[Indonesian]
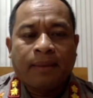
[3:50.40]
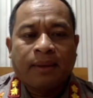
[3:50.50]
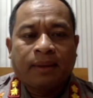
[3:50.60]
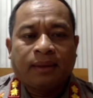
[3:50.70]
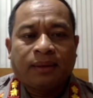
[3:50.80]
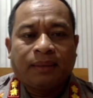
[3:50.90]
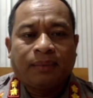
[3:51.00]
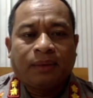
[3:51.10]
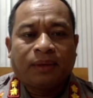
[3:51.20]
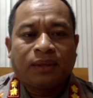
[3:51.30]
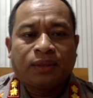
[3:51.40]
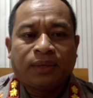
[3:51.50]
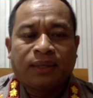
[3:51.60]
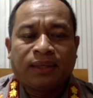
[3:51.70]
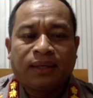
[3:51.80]
kita perlakukan sesuai
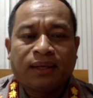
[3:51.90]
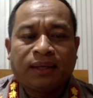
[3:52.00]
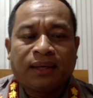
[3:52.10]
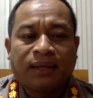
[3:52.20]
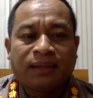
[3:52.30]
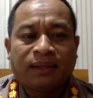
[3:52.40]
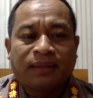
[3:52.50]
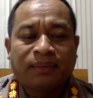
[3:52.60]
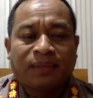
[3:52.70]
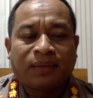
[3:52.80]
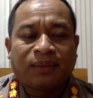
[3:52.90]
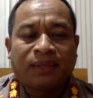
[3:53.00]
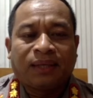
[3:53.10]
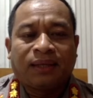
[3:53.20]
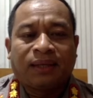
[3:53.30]
dengan haknya yang bersangkutan
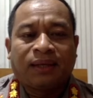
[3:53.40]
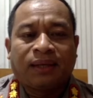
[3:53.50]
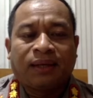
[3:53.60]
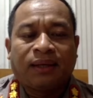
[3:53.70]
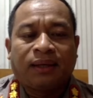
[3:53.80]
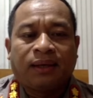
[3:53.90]
karena